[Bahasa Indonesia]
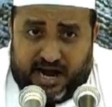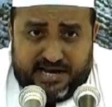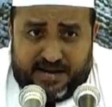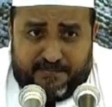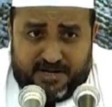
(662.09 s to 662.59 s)

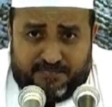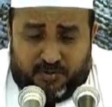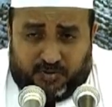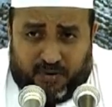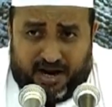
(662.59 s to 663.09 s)
hanya
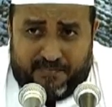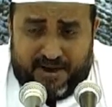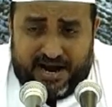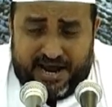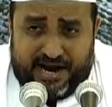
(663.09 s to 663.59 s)
menyebut para
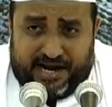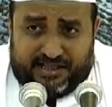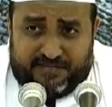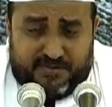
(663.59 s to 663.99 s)
malaikat